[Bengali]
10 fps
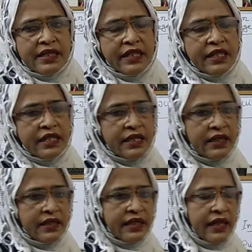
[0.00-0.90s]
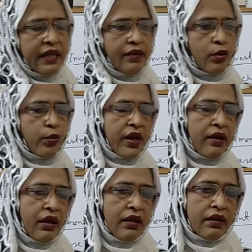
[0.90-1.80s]
জিনিস যে তোমরা
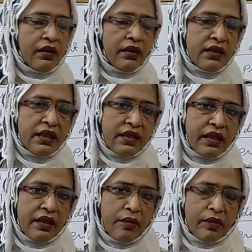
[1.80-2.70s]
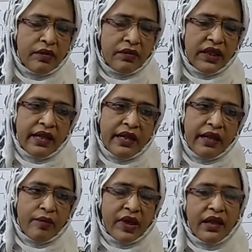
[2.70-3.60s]
যেটা দেখি
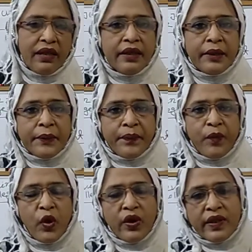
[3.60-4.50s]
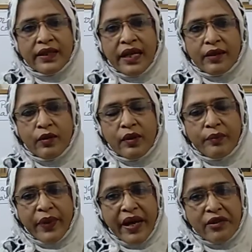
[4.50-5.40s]
আমরা ভুল করে থাকো
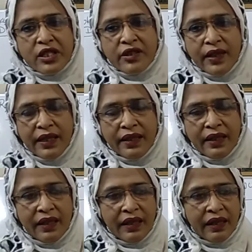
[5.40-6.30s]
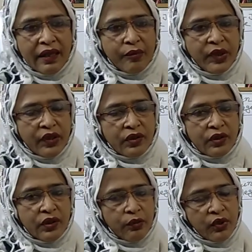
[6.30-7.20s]
প্রায়শই বিগত
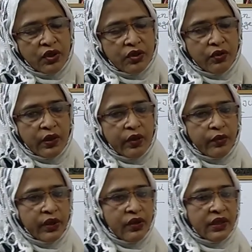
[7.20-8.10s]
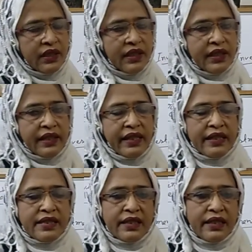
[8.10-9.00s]
বছরগুলির অভিজ্ঞতা থেকে
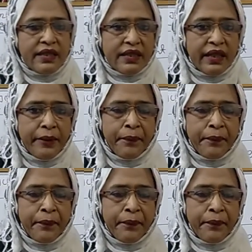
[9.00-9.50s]
দেখেছি যে